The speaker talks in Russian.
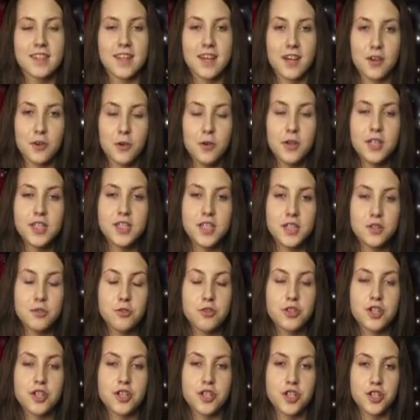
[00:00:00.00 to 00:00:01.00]
Дорогой
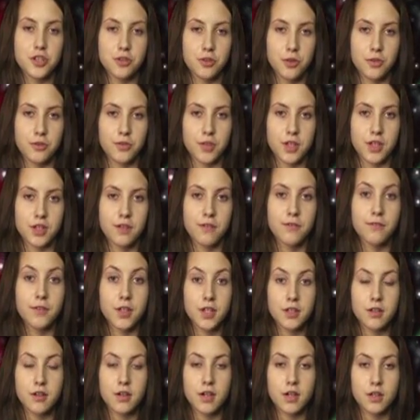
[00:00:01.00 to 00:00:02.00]
дедушка-чиновник,
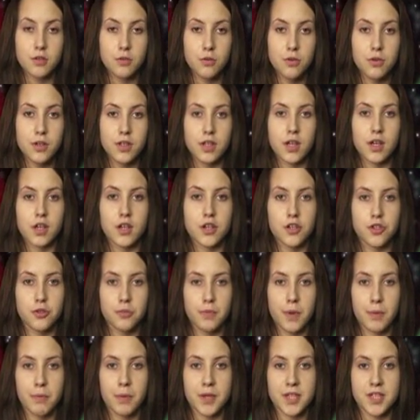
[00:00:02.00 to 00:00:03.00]
в этом году я
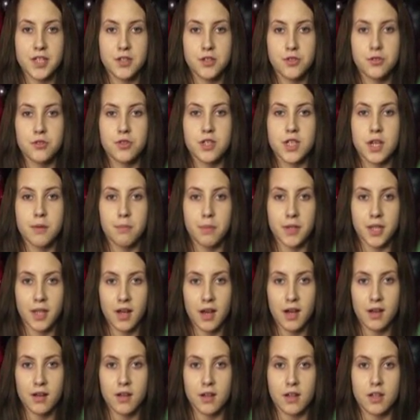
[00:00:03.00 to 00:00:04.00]
хочу попросить у тебя
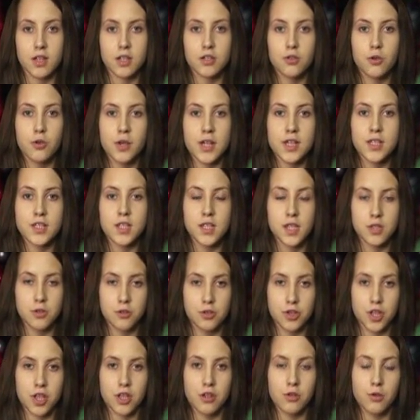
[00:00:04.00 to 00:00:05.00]
подарок, который
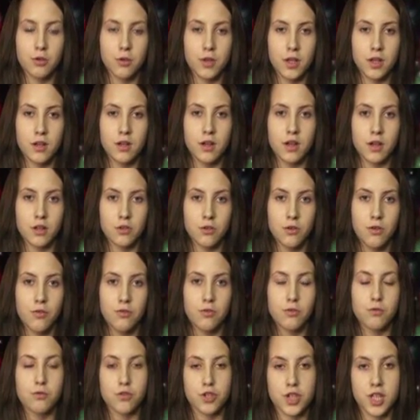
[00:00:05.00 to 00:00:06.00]
дедушки других городов
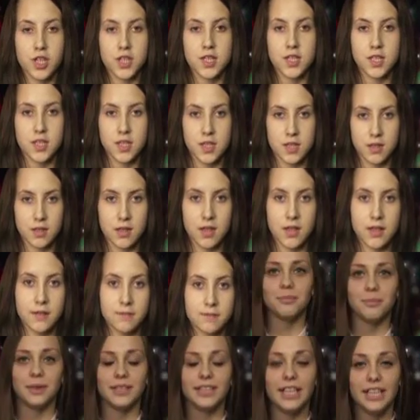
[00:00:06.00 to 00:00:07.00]
уже сделали.
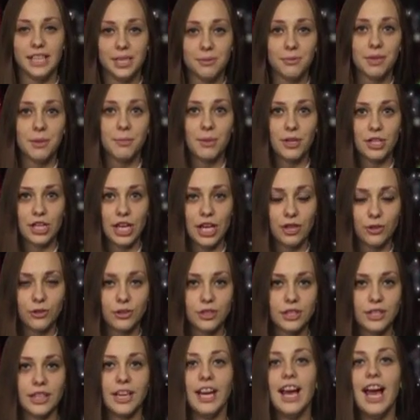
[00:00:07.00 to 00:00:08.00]
Подари мне,
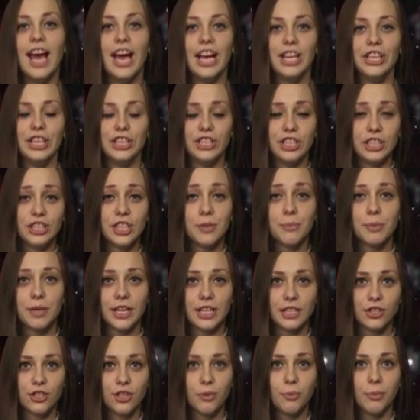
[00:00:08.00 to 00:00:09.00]
пожалуйста, единый
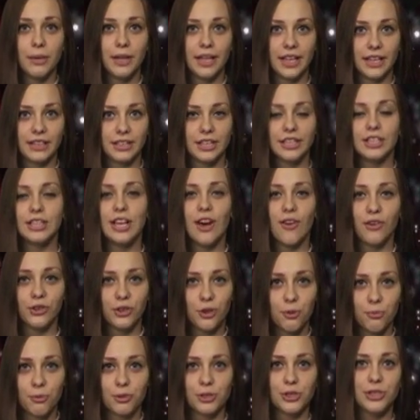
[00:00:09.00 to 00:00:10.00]
проездной билет на
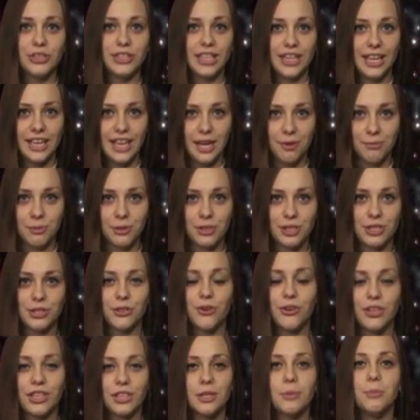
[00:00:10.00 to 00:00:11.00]
автобусы и троллейбусы
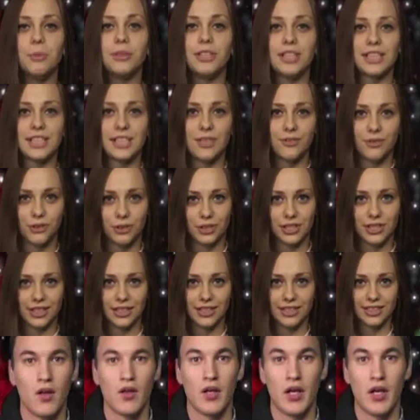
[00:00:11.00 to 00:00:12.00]
города Петрозаводска.